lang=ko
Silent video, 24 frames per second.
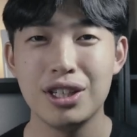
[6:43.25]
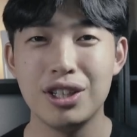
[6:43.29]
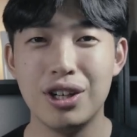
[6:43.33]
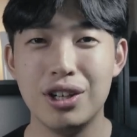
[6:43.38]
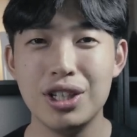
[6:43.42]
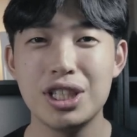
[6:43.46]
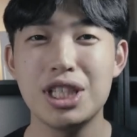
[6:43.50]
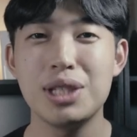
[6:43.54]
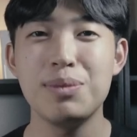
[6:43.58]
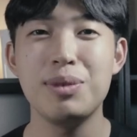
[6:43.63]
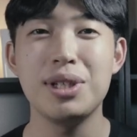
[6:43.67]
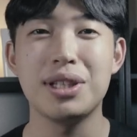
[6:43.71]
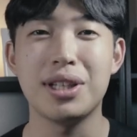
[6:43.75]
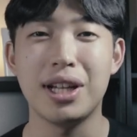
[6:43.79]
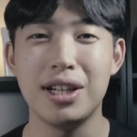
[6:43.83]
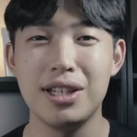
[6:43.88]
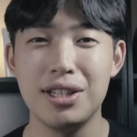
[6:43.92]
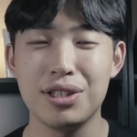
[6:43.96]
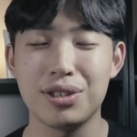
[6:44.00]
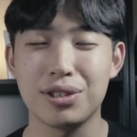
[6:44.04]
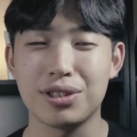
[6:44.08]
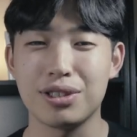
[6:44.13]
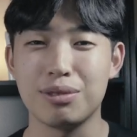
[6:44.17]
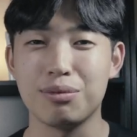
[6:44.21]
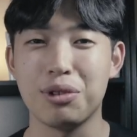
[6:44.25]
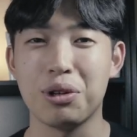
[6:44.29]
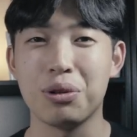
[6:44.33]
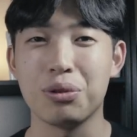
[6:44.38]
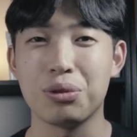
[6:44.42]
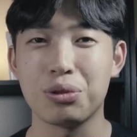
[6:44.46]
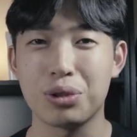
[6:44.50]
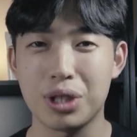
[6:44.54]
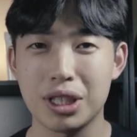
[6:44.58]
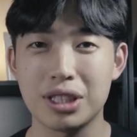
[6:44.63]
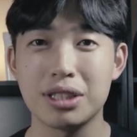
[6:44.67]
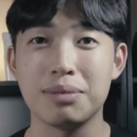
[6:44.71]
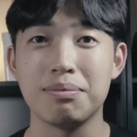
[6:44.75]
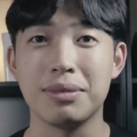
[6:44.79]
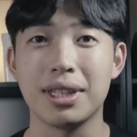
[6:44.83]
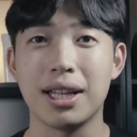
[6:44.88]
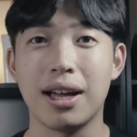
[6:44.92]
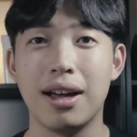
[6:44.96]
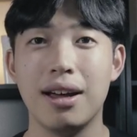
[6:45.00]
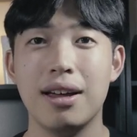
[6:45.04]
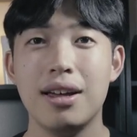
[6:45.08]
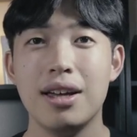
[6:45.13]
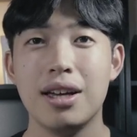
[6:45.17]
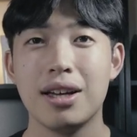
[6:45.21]
열심히 달리셨으면
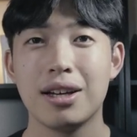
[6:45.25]
좋겠습니다.